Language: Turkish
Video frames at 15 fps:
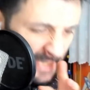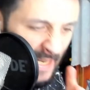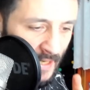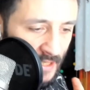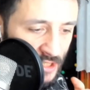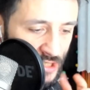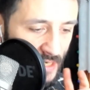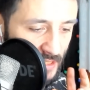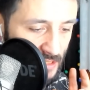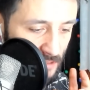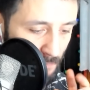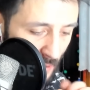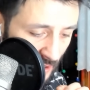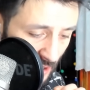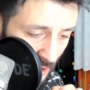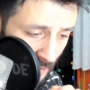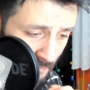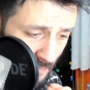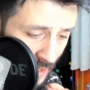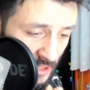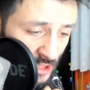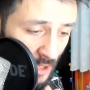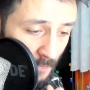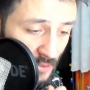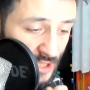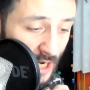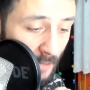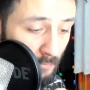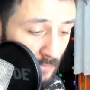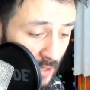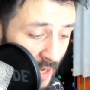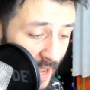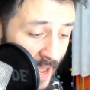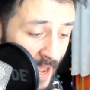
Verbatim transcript: Bir deneyeceğiz. Bakalım iş yapacak mı?